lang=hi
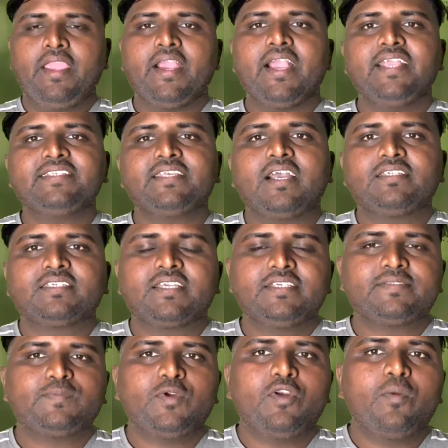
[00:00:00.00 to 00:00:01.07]
हे hey गाइस आज की
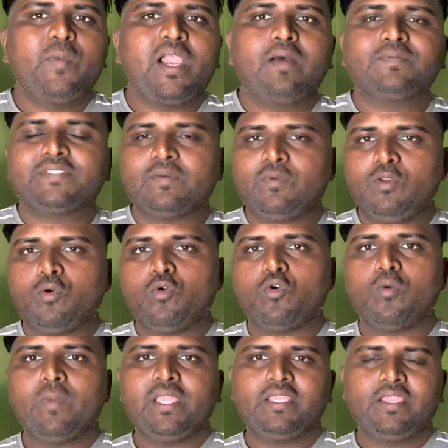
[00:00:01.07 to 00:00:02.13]
इस वीडियो में आप सभी लोगों
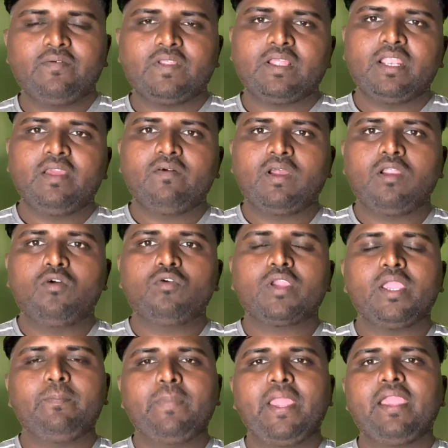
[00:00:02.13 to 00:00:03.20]
को मैं ये बताने वाला हूँ
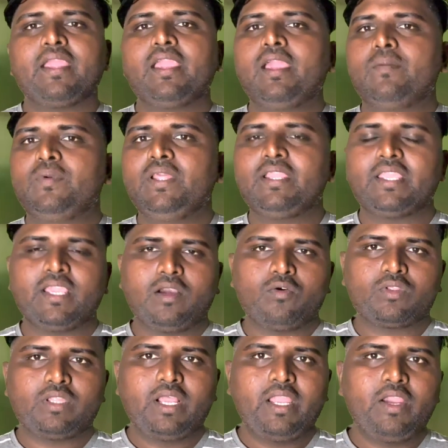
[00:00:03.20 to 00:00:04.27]
कि बैंक एफडी क्या
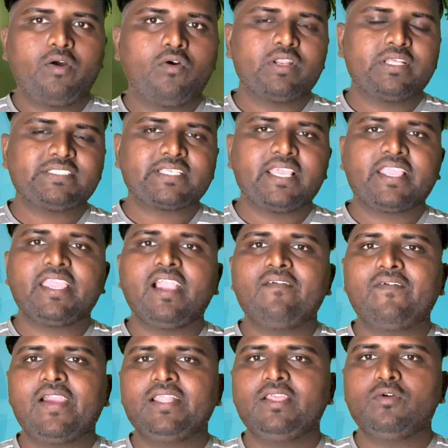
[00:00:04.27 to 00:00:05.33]
होता है इसके क्या
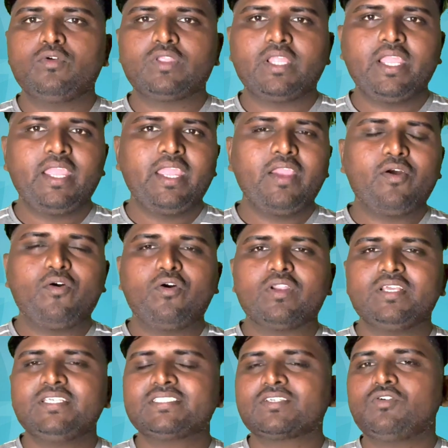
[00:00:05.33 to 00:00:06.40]
फ़ायदे होते हैं
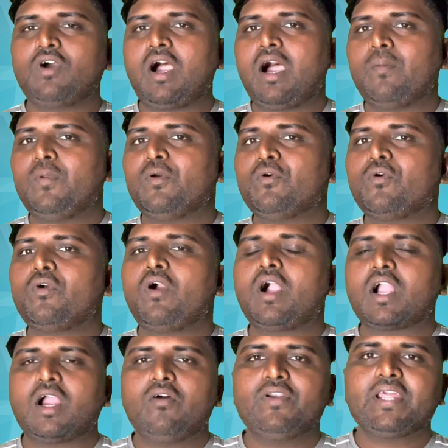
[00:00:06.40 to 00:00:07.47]
और इसको आप लोगों को
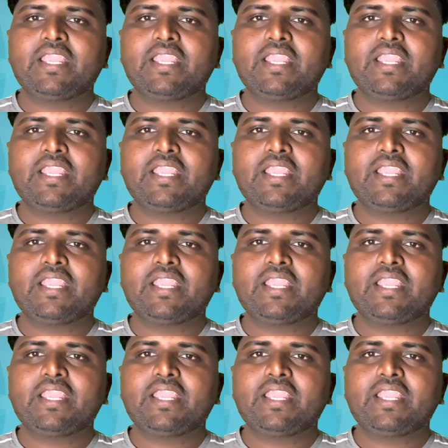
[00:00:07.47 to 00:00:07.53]
अकाउंट